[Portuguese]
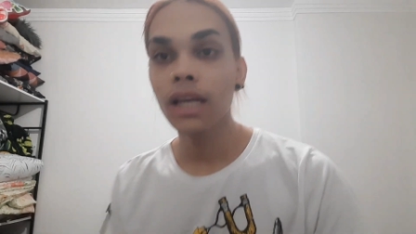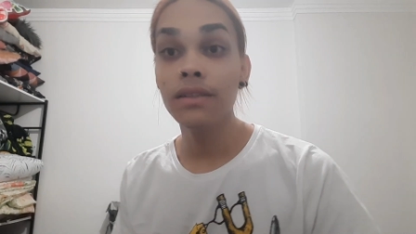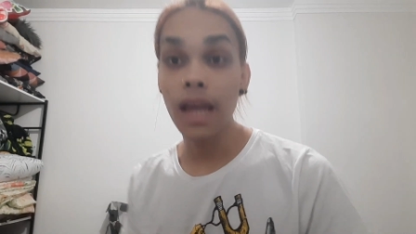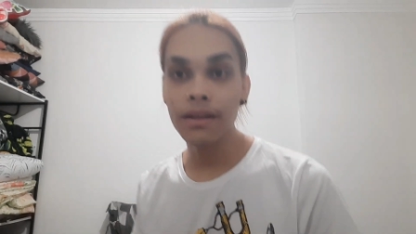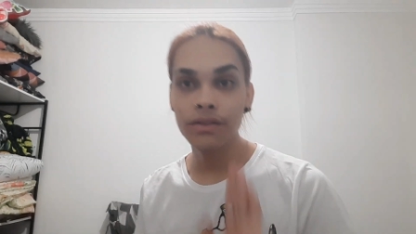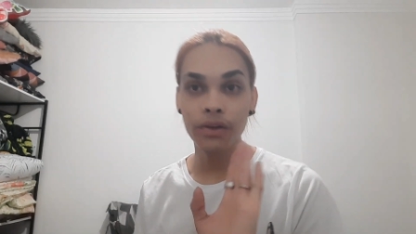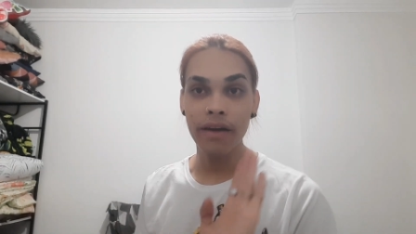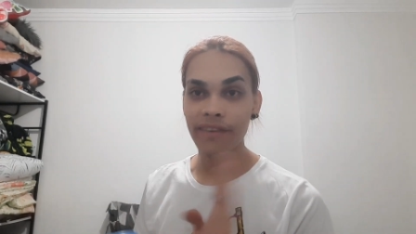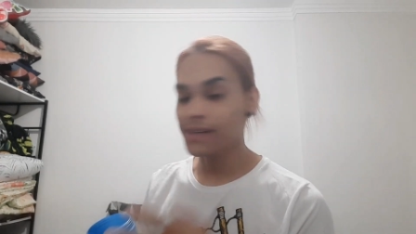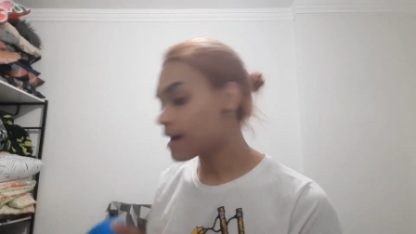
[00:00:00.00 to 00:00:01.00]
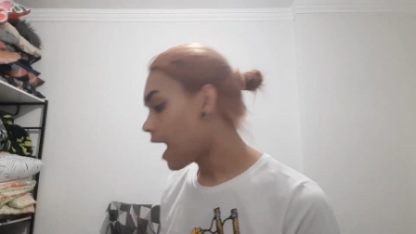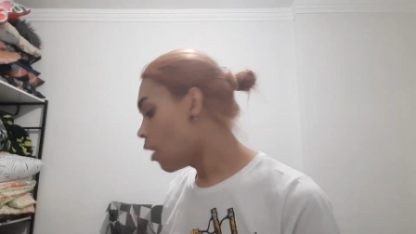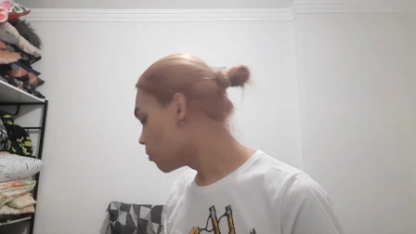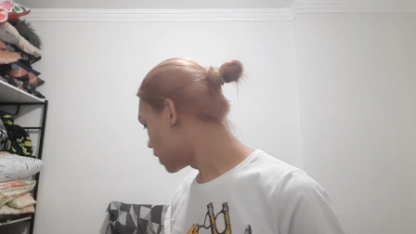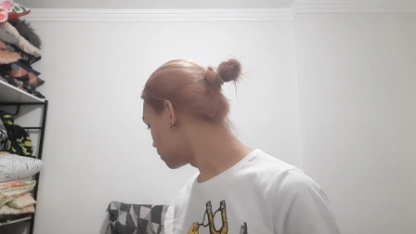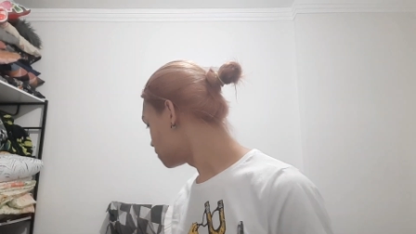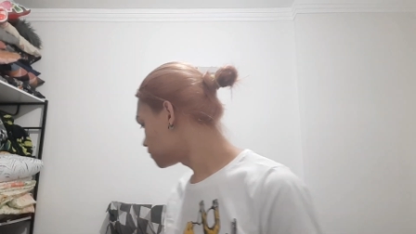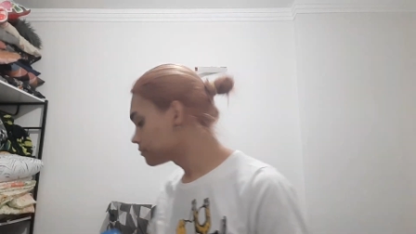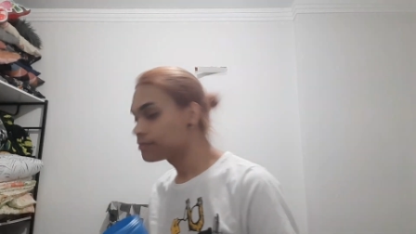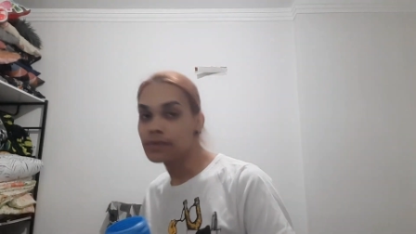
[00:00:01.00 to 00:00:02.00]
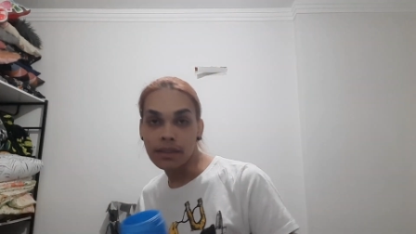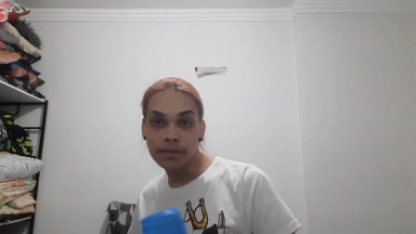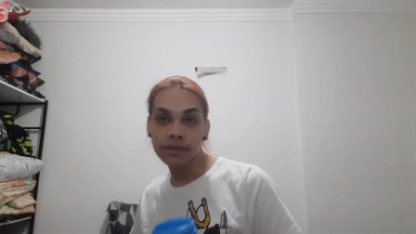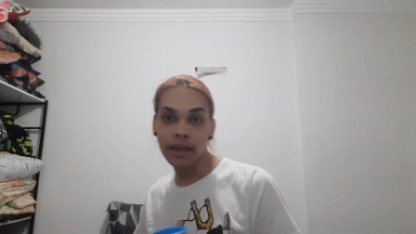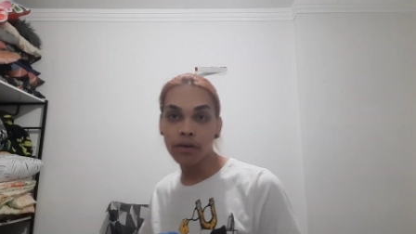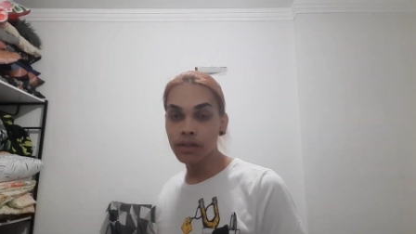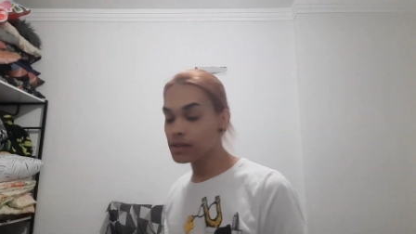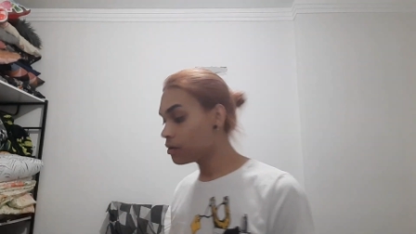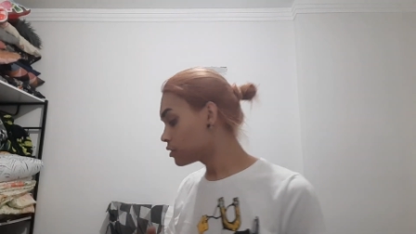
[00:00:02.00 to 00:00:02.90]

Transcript: Gente, isso refresca a alma. Vocês não têm noção de